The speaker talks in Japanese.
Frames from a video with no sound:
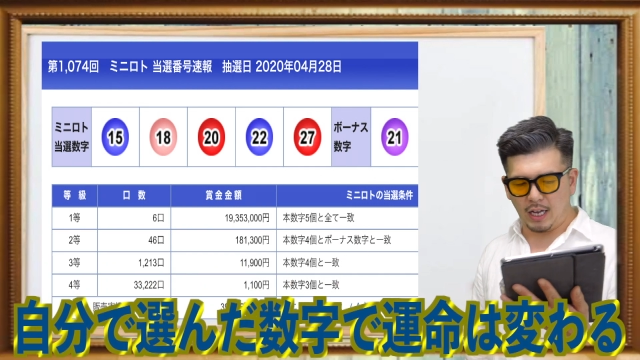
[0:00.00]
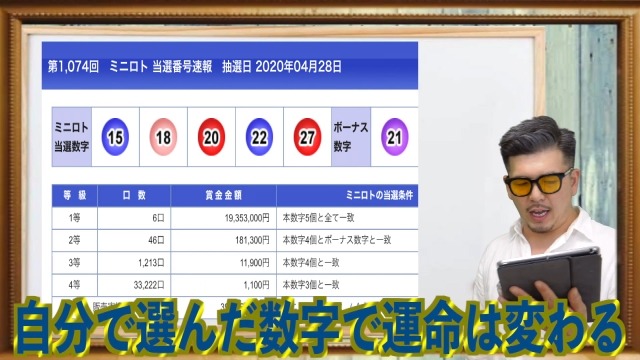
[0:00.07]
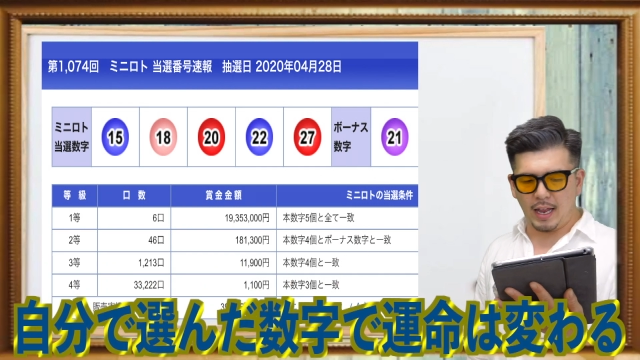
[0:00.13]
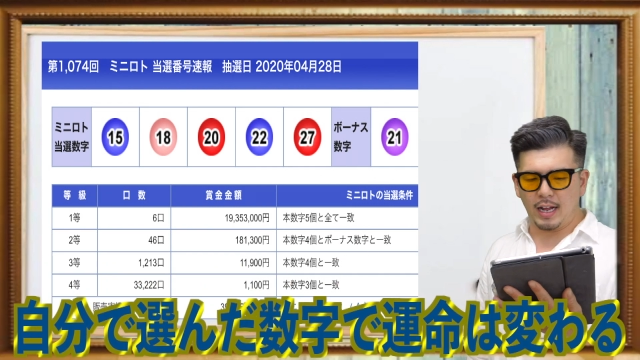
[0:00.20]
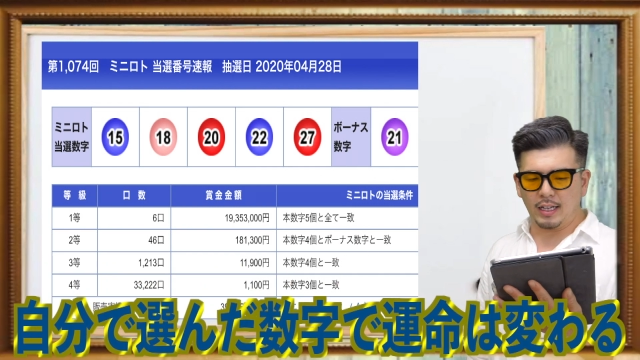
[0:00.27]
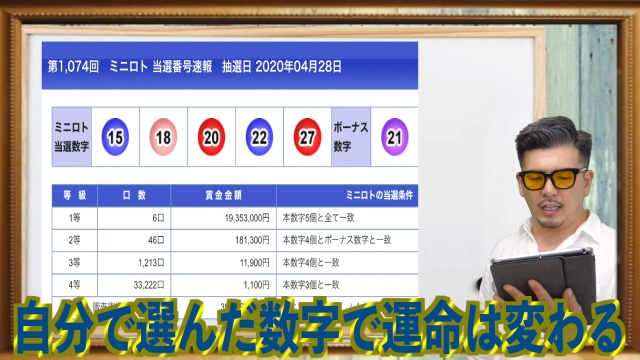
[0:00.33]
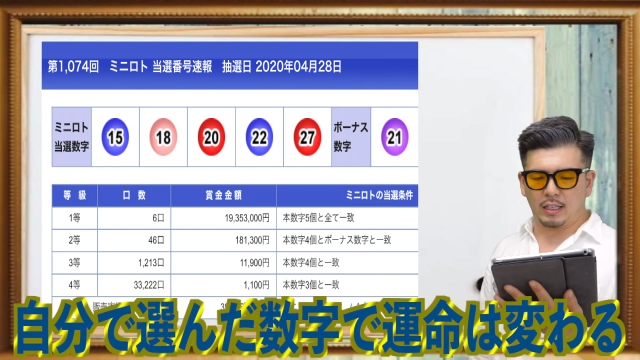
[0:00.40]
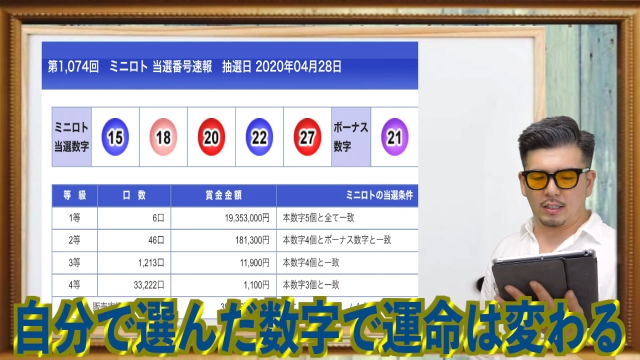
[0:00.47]
が
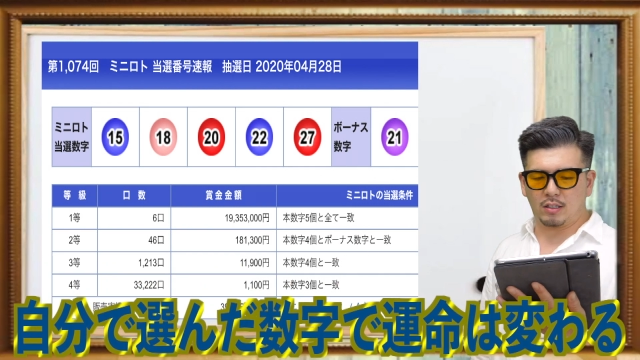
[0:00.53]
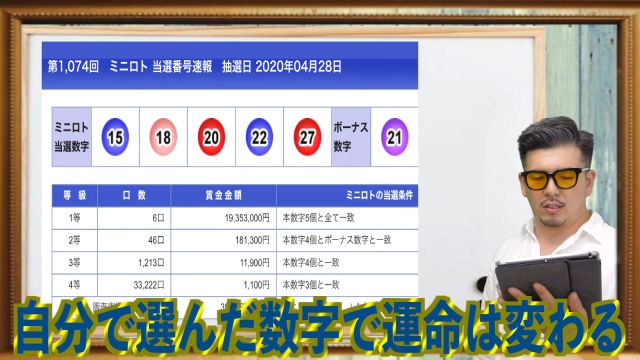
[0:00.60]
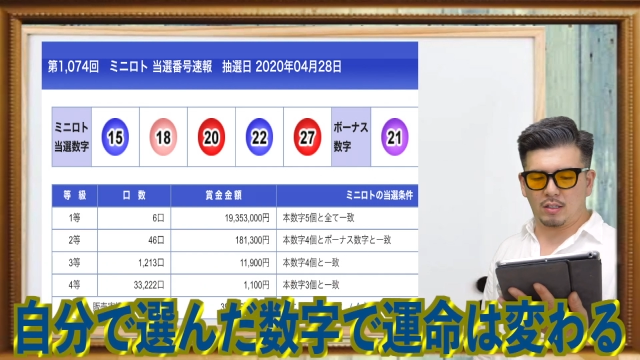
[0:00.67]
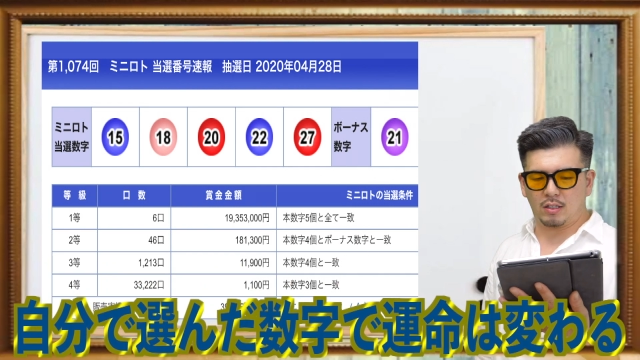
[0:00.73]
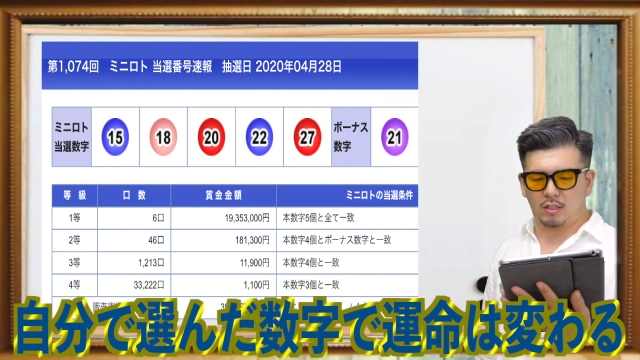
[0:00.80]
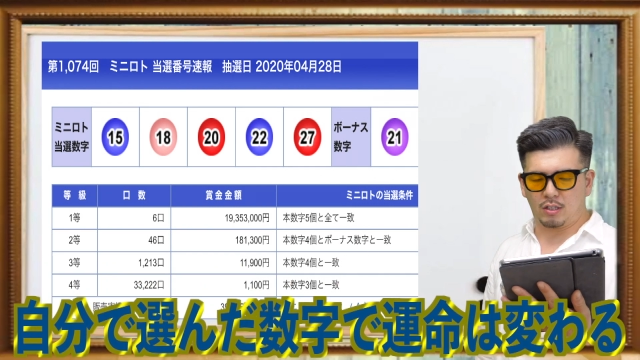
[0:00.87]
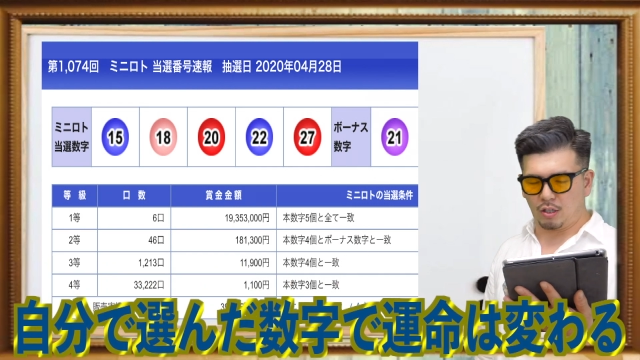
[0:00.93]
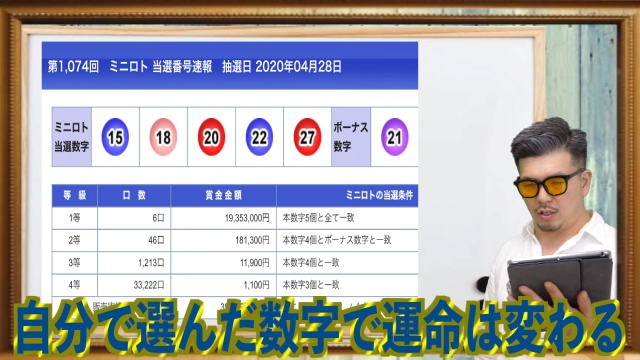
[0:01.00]
選んだ
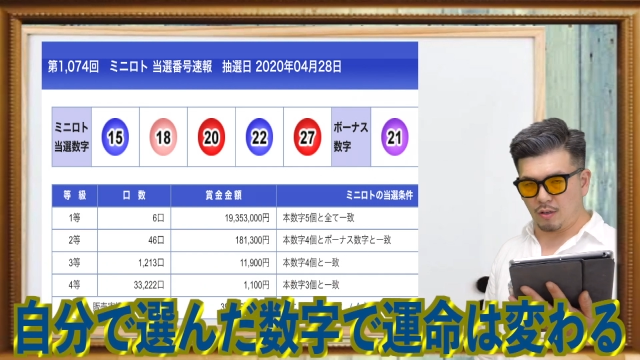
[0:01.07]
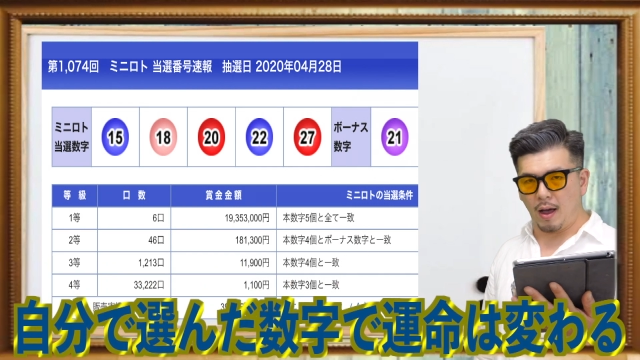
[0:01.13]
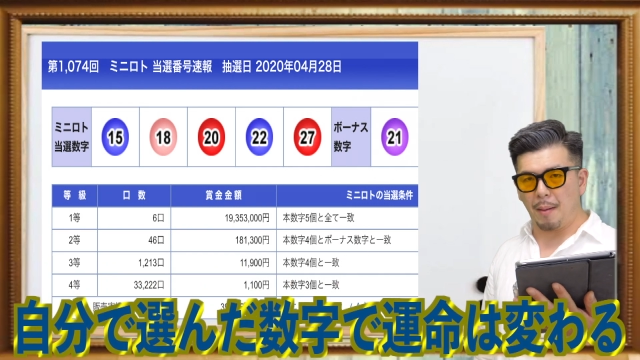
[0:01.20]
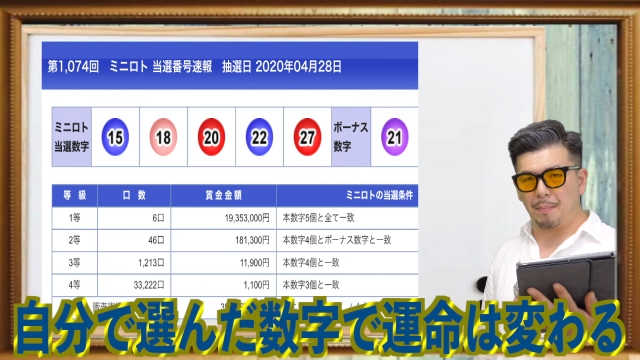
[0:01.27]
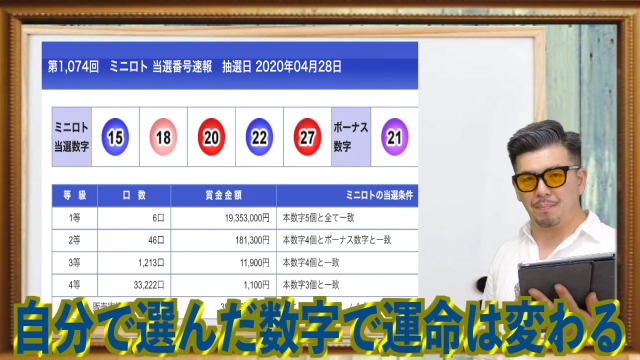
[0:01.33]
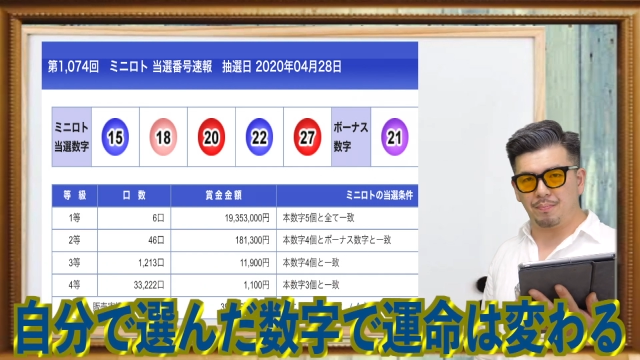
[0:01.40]
数字は